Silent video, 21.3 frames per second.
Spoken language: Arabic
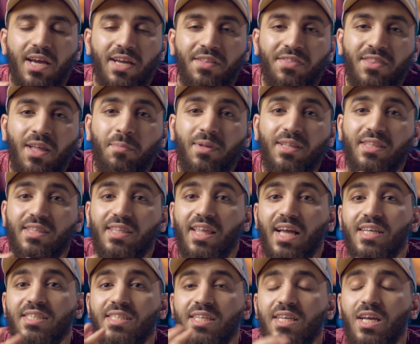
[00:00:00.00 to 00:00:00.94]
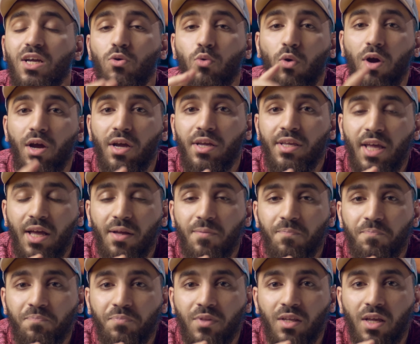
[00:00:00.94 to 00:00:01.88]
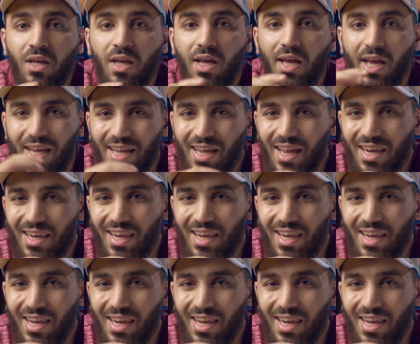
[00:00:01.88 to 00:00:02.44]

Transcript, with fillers: انما التغذيه الروحيه هي